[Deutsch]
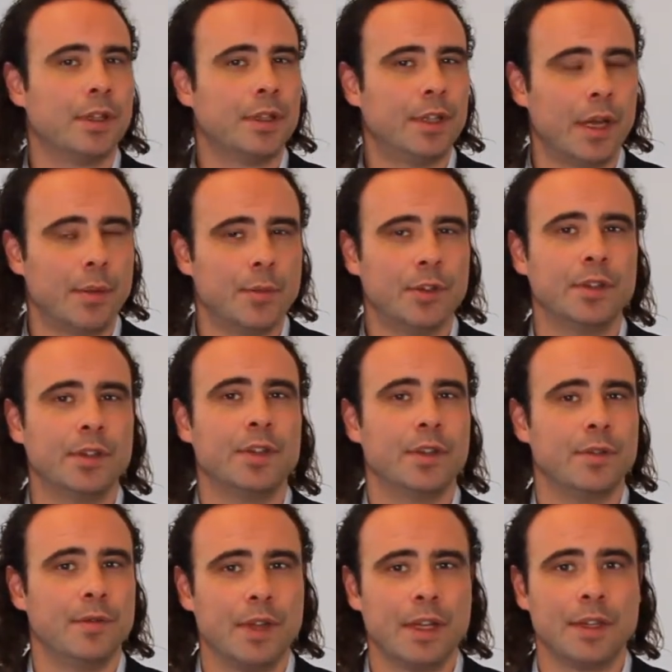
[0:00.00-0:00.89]
Damit
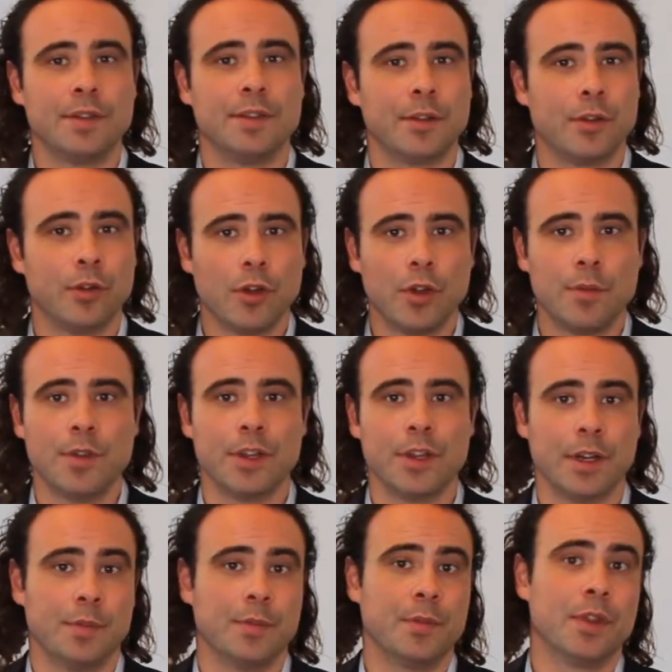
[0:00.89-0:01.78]
werden die
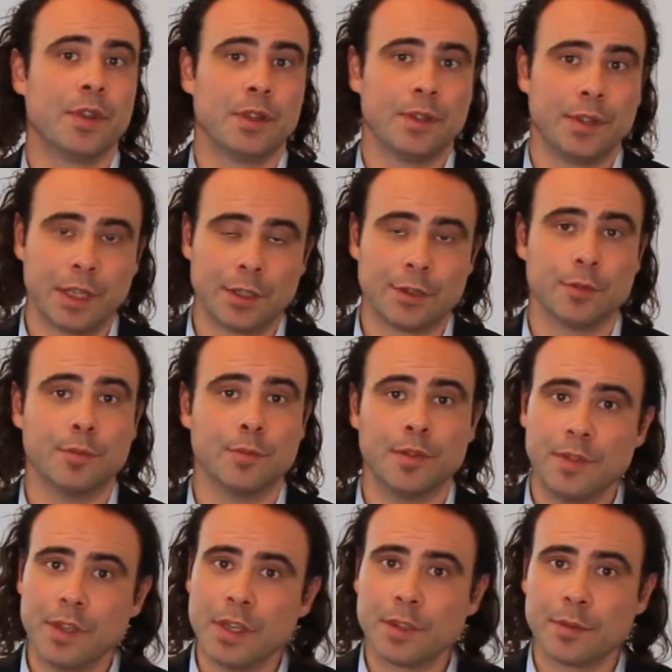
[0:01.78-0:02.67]
Gläubiger dazu
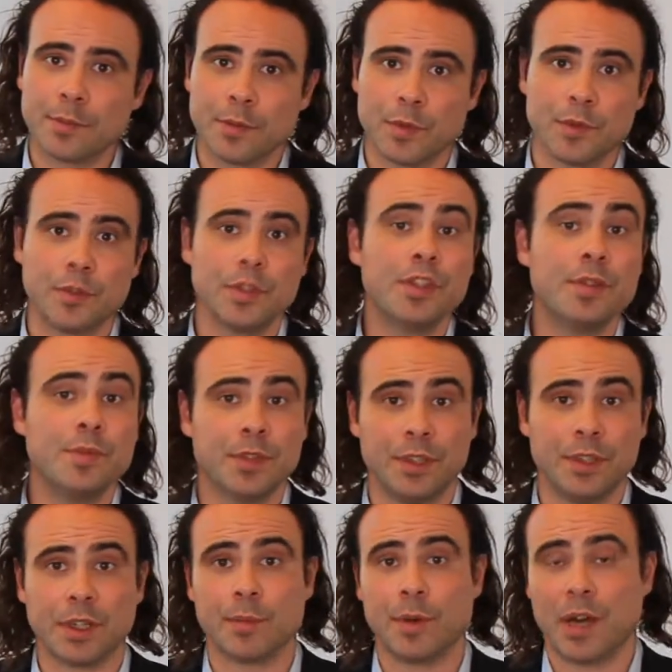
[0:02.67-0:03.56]
bewegt, sich mit
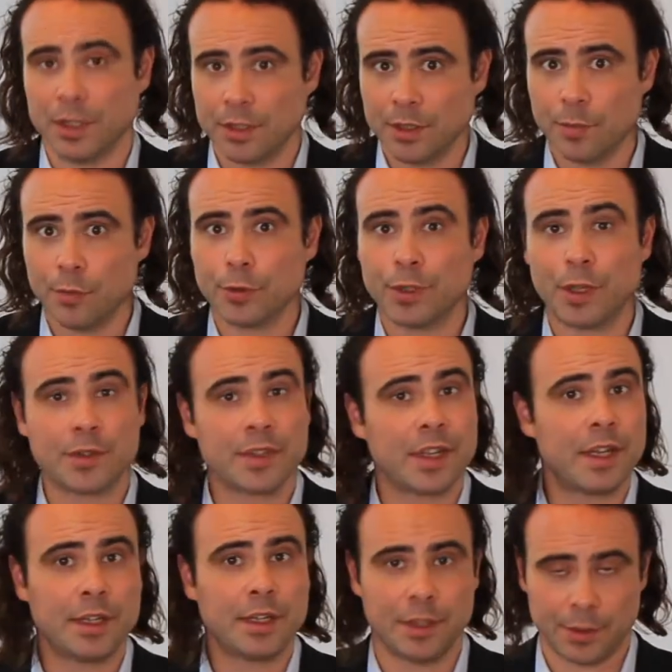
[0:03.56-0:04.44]
ihrem Angebot
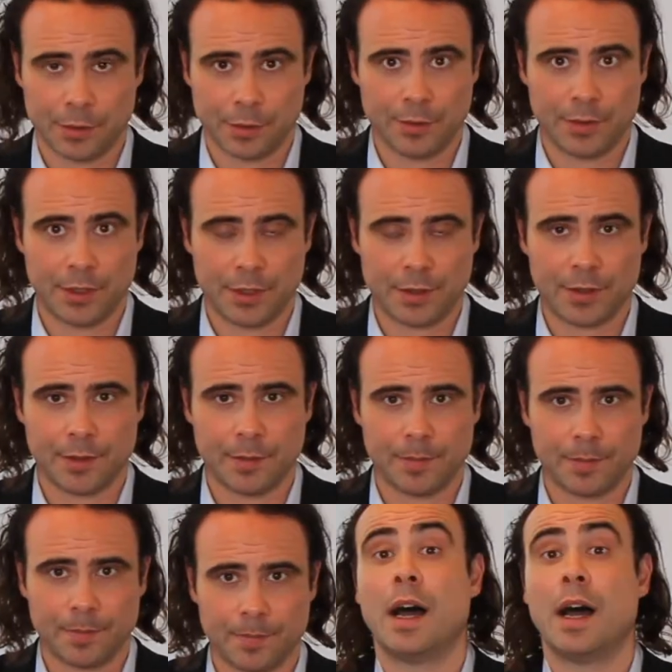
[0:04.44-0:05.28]
auseinanderzusetzen.